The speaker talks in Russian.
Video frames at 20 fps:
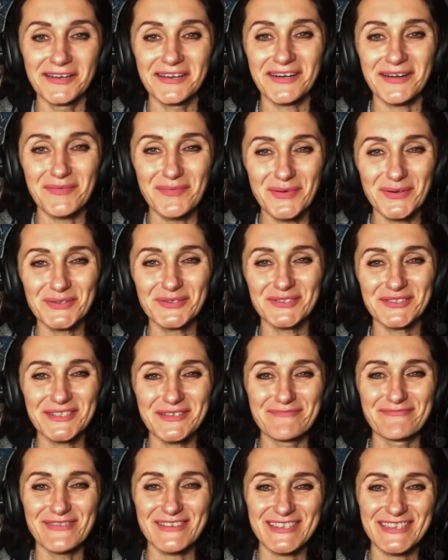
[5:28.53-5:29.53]

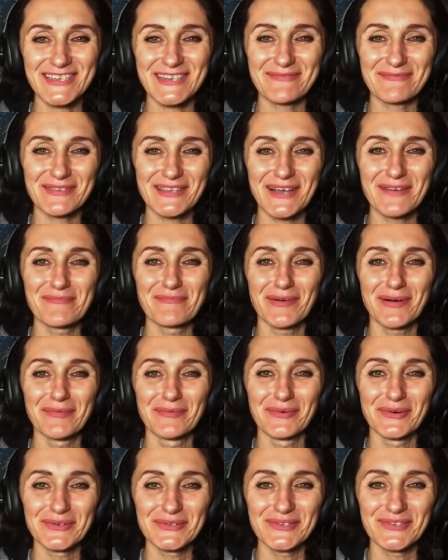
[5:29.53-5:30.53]
работайте по скриптам, по
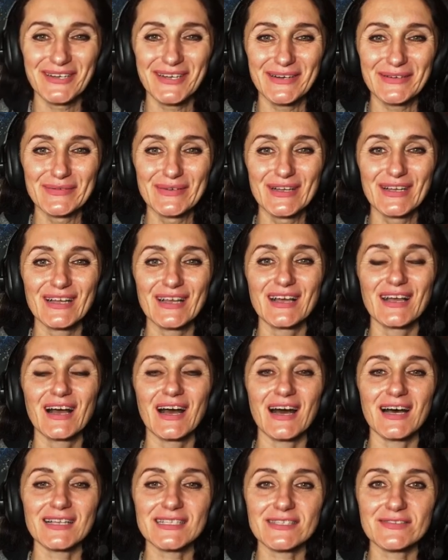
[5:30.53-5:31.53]
модулям,
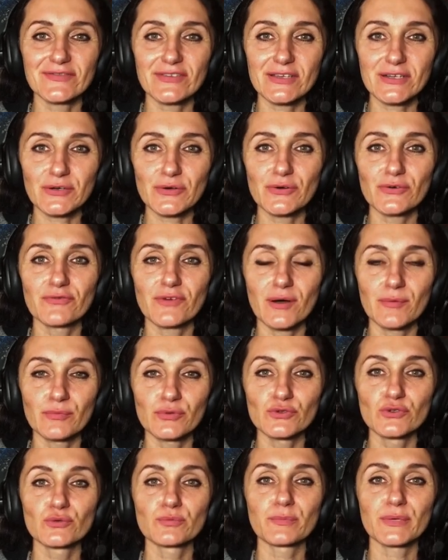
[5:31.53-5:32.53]
а сверху вам
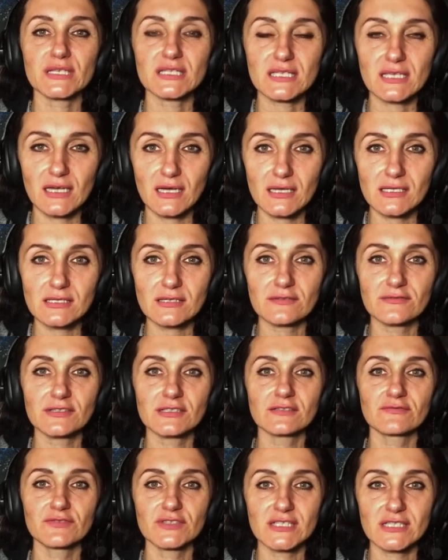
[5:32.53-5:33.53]
будут
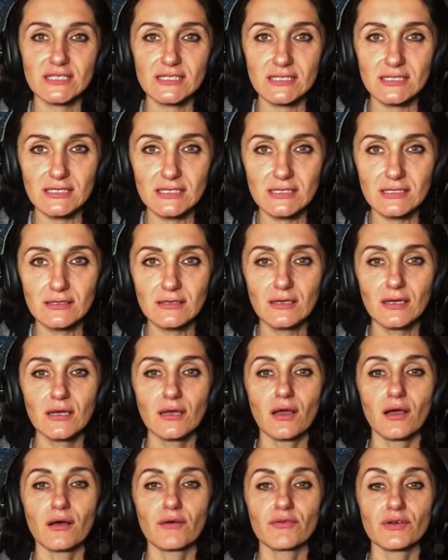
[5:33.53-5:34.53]
подсказывать, вести,
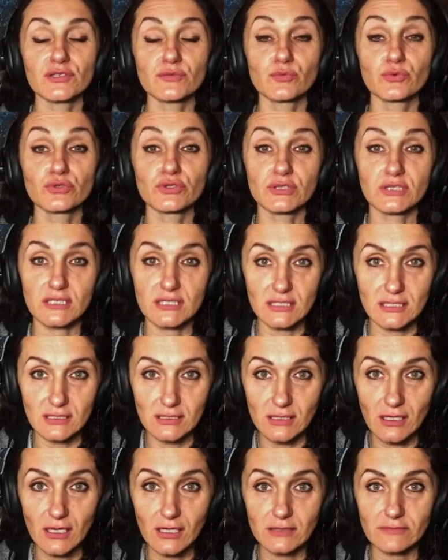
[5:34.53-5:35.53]
вас будет
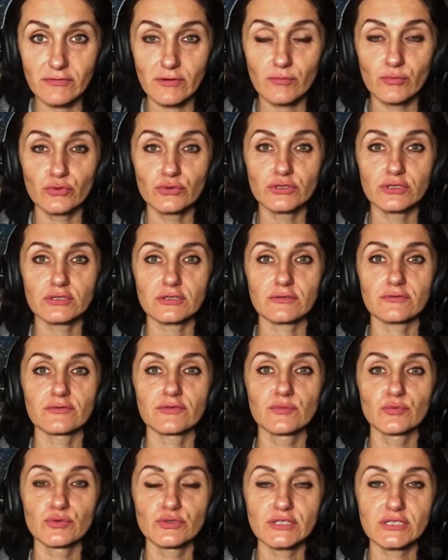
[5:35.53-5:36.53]
осенять, вам будет,
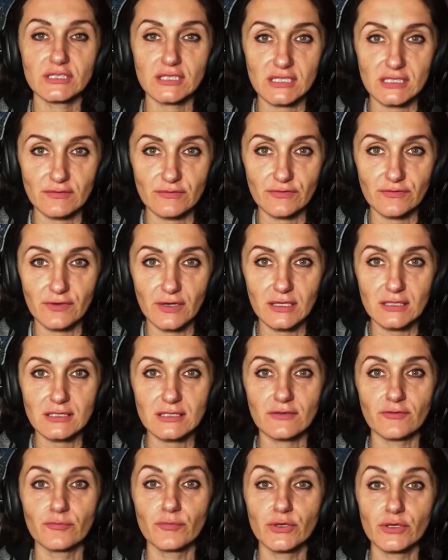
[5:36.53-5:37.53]
вы будете
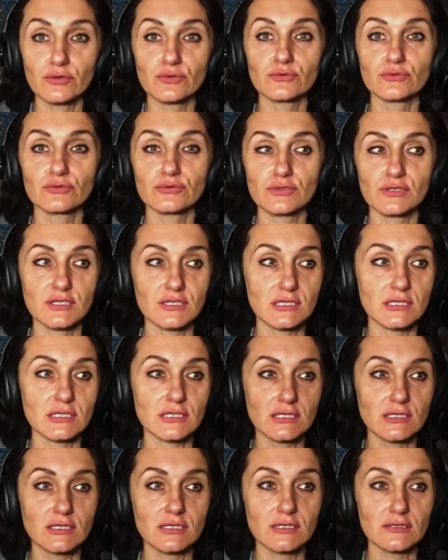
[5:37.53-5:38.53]
развиваться в меру
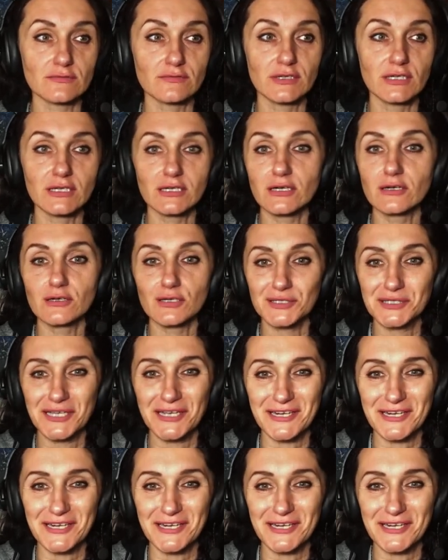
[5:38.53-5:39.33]
своей, как говорится,